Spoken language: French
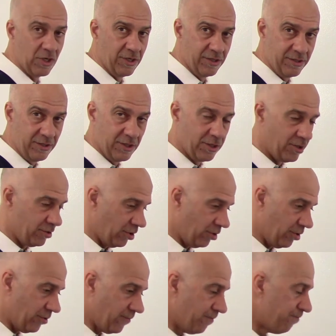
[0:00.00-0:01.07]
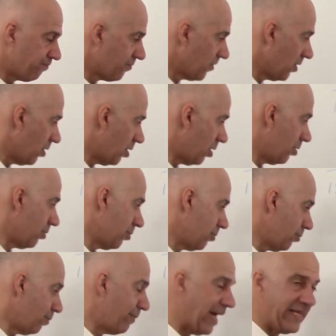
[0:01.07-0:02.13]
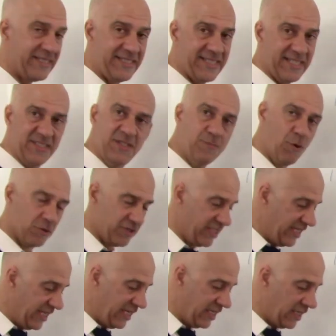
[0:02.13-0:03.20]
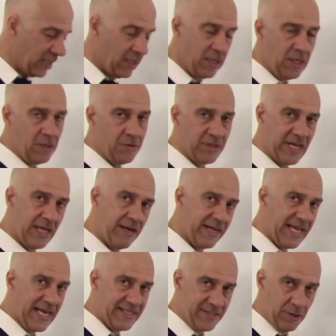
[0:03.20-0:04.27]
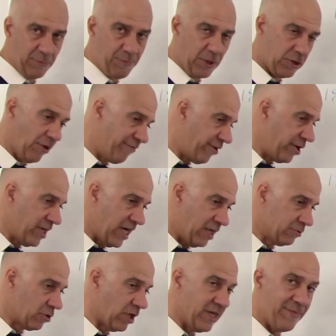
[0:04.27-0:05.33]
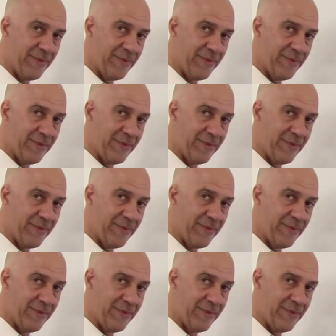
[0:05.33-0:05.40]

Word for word: il y a une baisse des indices boursiers, réallocation de portefeuilles entre les